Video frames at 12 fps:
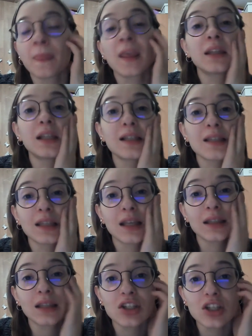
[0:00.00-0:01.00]
Nel
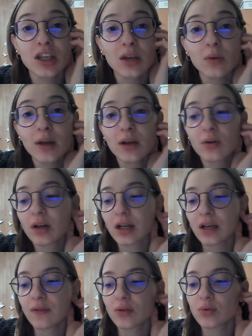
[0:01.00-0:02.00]
75
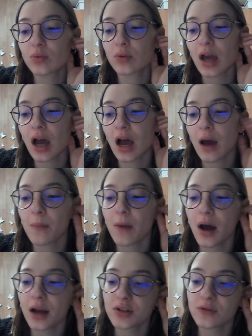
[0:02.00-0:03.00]
correva su una
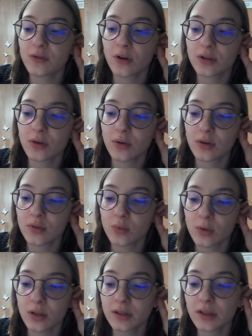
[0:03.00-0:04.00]
March Ford
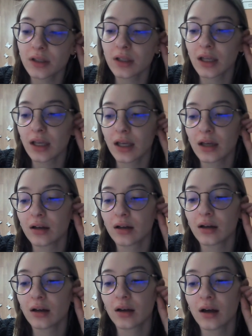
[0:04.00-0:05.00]
Cosworth e uh,
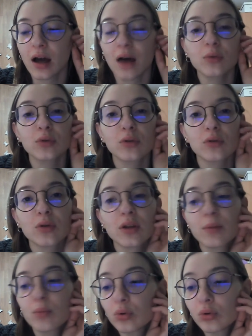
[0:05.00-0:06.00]
ha avuto il suo
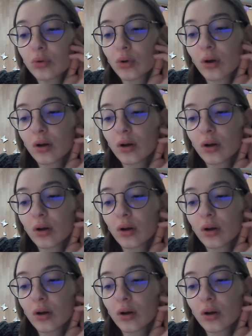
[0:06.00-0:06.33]
debutto uh,